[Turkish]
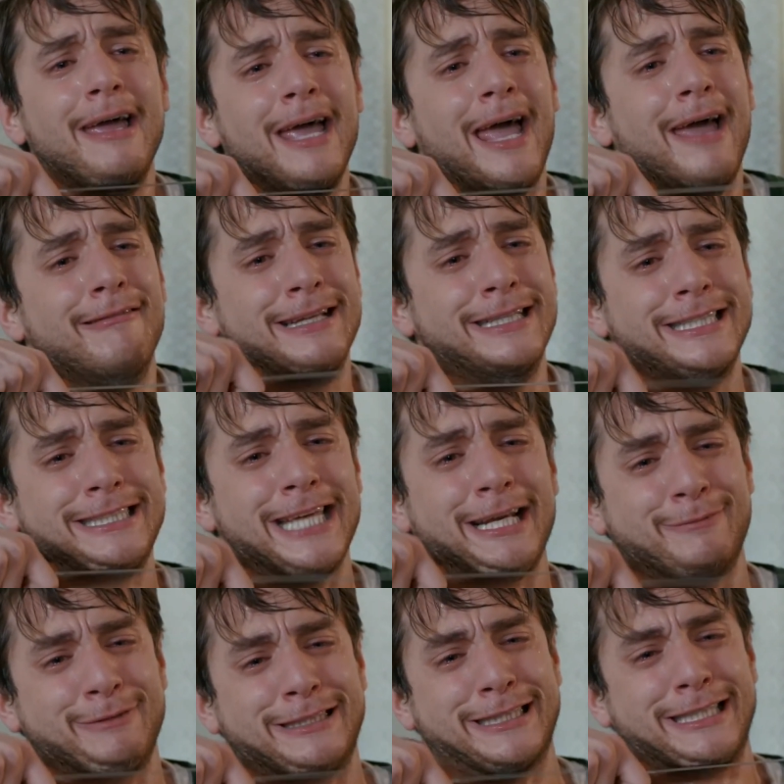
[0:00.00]

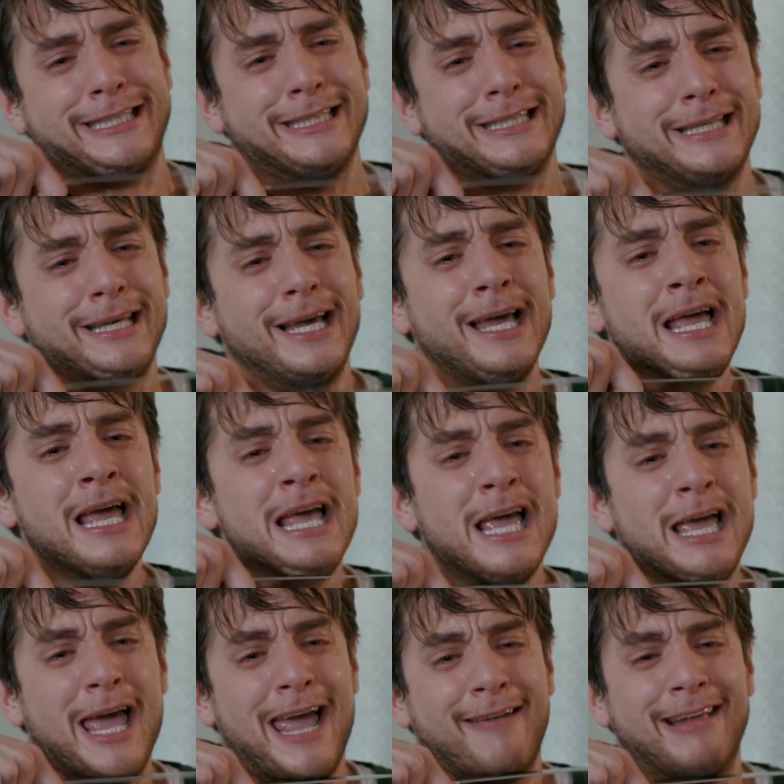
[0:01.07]
Evlenecek misin?
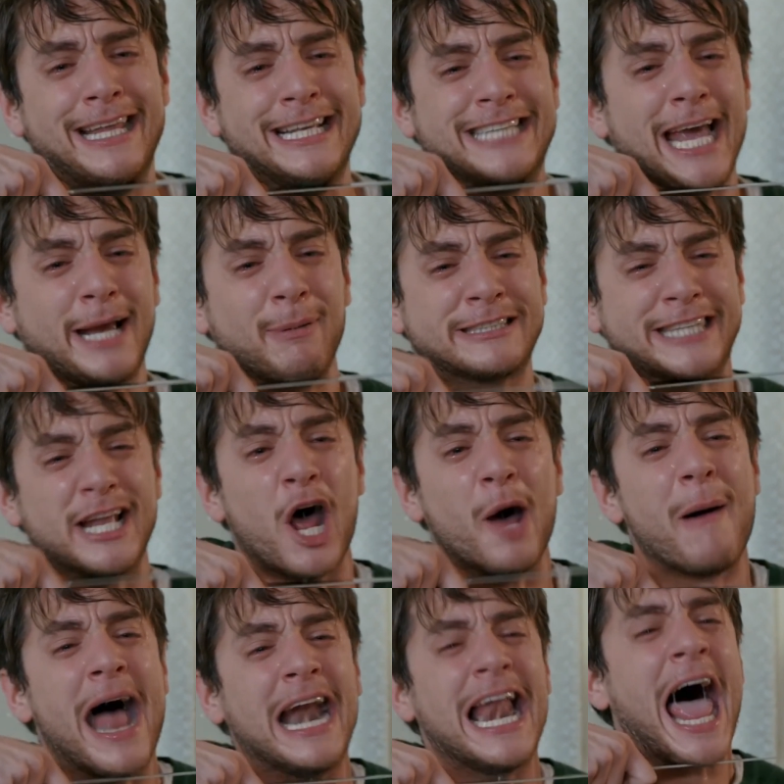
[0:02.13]
Evlenecek misin
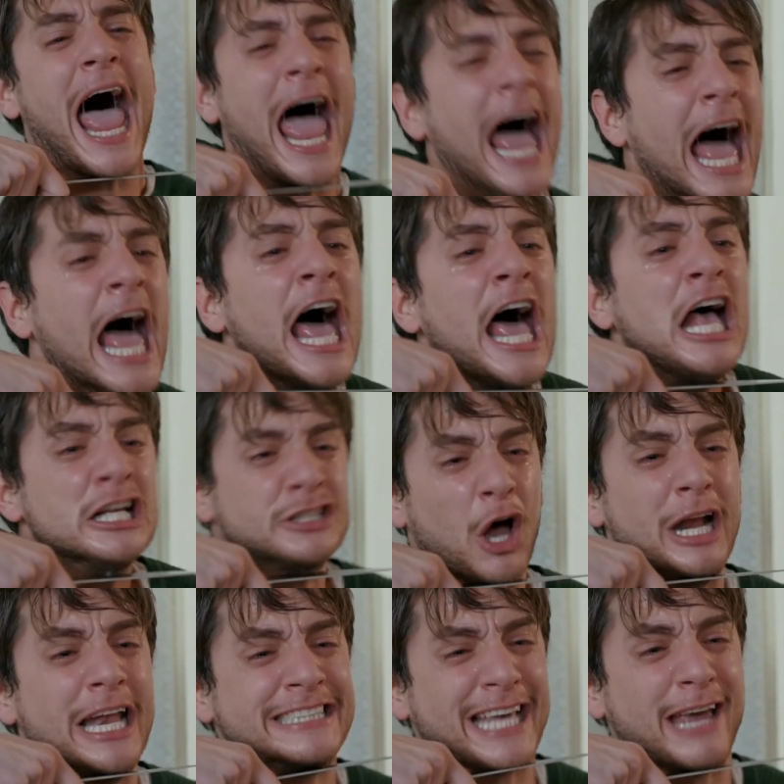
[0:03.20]
Ömer'le?
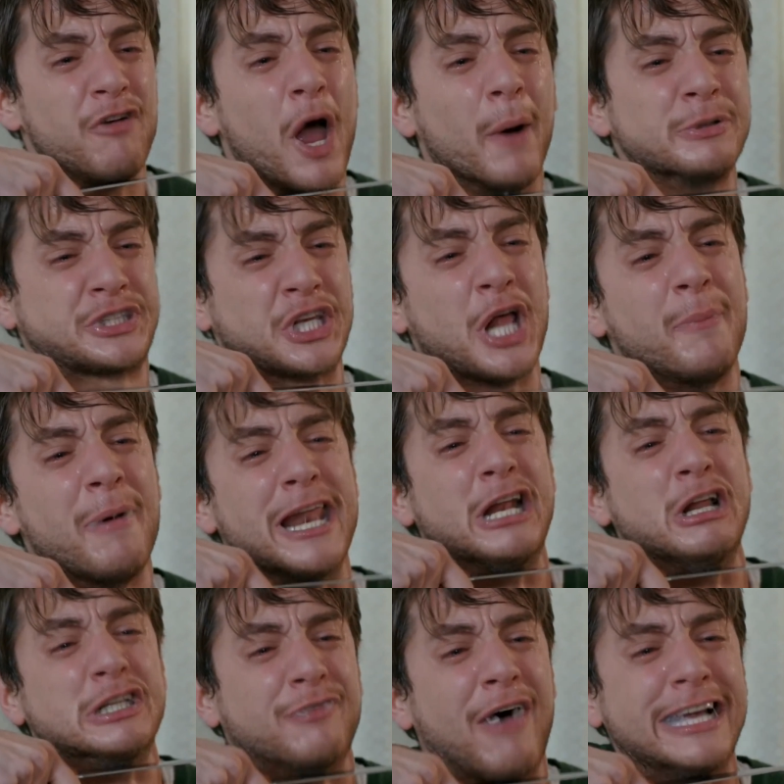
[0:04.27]
Söyle seviyor musun Ömer'i
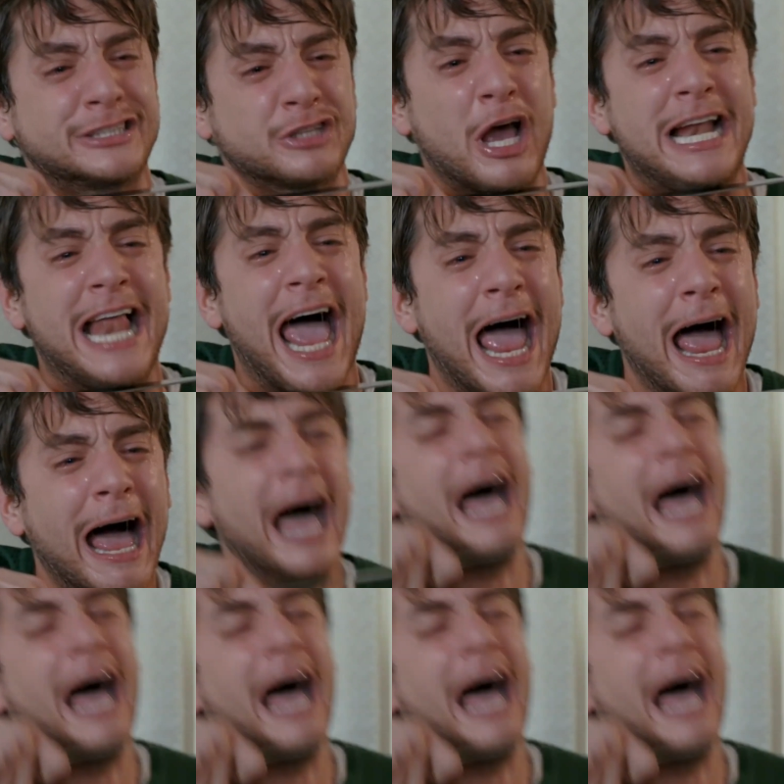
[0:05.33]
lütfen söyle.